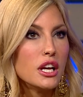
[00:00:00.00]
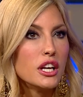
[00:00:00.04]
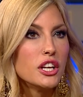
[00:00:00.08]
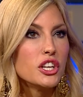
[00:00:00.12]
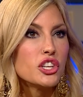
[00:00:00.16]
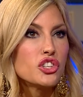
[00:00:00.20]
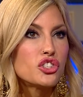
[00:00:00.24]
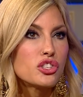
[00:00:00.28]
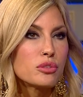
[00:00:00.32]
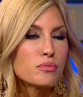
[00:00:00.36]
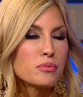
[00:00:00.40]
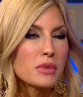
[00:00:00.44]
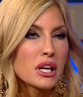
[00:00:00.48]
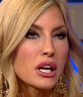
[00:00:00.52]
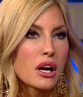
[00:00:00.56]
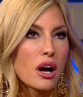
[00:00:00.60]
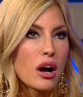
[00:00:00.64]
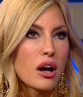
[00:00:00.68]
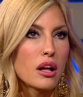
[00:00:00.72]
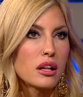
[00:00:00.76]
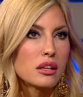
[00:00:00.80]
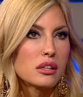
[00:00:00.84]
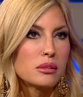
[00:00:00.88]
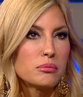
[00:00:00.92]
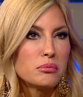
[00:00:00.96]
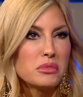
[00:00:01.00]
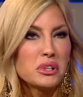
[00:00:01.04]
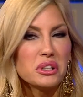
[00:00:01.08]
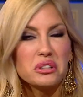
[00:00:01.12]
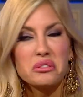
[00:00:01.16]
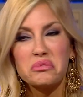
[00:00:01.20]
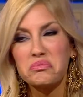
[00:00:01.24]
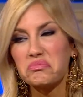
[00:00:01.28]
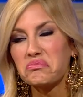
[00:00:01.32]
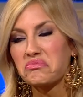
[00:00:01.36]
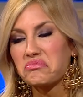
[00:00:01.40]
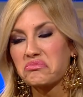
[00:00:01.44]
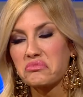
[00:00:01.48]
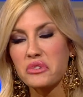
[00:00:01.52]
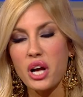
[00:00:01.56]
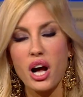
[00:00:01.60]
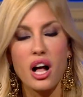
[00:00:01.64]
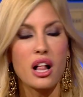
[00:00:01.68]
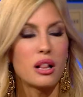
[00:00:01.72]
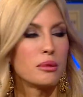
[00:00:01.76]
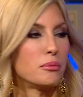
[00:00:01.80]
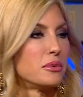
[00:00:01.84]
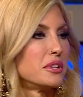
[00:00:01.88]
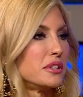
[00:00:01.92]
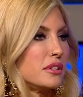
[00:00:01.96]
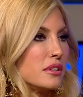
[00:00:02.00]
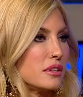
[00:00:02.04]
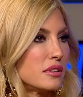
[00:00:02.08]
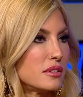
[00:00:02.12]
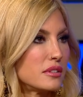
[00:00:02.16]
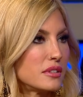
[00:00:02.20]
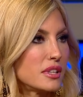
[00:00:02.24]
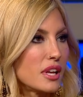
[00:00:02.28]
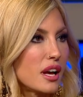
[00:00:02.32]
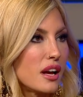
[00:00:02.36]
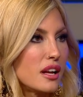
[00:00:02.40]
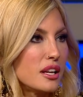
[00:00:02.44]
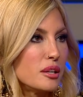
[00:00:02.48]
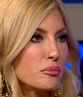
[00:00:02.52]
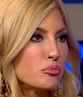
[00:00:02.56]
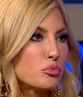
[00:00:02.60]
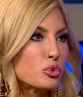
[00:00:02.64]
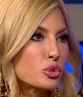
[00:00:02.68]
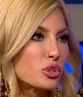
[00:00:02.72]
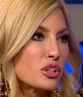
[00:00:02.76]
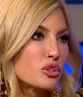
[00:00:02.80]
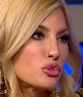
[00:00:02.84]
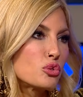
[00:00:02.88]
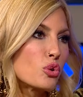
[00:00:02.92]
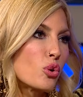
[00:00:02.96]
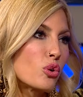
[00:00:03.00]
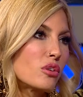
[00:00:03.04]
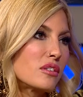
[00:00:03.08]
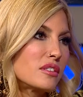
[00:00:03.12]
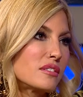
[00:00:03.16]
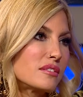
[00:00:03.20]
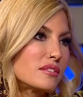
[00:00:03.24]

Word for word: İçimde kaldı mı? Kalmadı. Yani burada çok